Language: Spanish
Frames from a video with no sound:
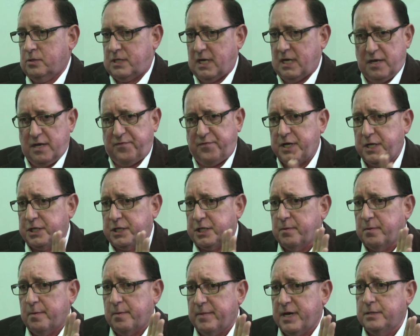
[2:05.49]
O sea,
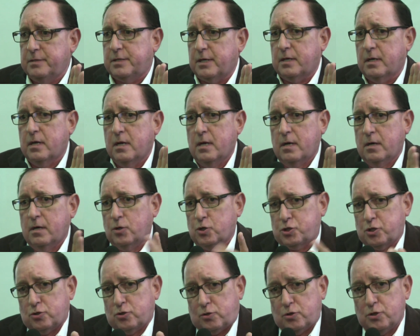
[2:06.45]
definitivamente,
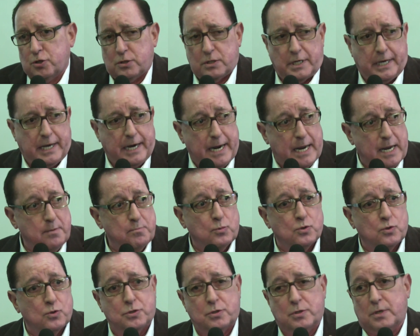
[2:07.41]
nosotros
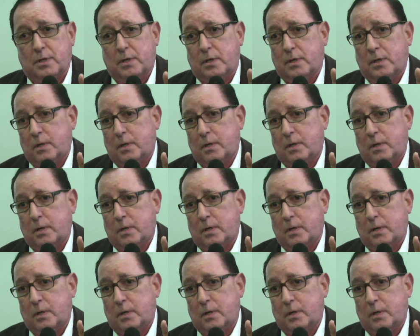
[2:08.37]
creemos